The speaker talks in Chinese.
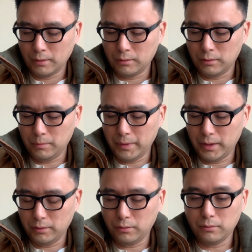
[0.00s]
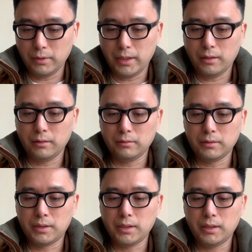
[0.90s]
河北栋梁
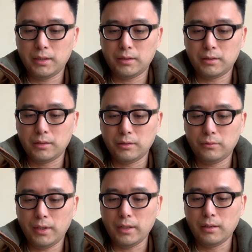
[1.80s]
皆折断，